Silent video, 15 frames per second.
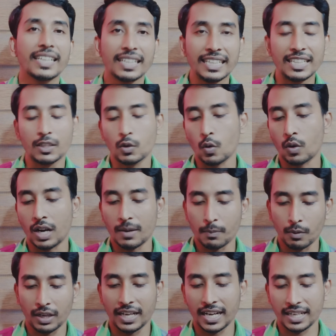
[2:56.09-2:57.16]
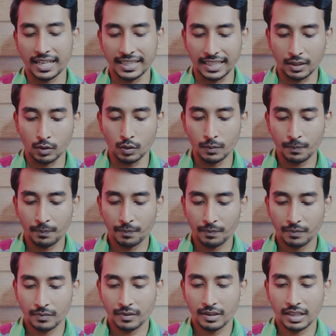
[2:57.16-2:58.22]
ক্লিক করার পর এখানটায় দেখো
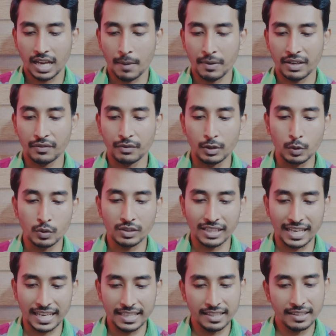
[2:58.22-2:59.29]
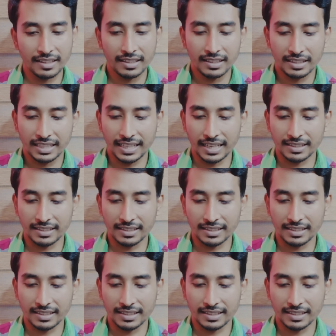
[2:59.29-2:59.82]
আমার ভিউজ এই ঠিক